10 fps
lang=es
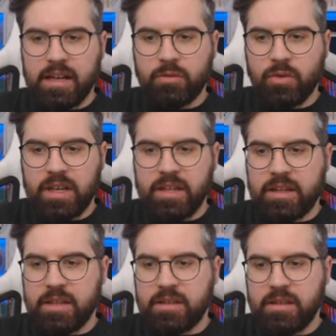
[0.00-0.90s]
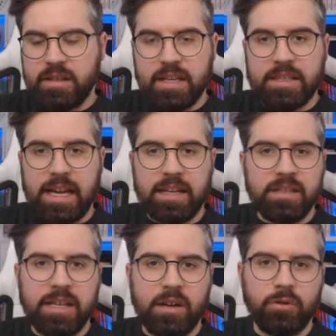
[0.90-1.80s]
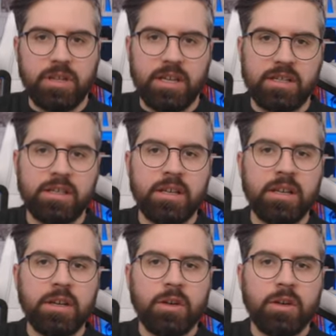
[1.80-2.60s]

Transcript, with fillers: actualizas y ya sales y ya lo tienes.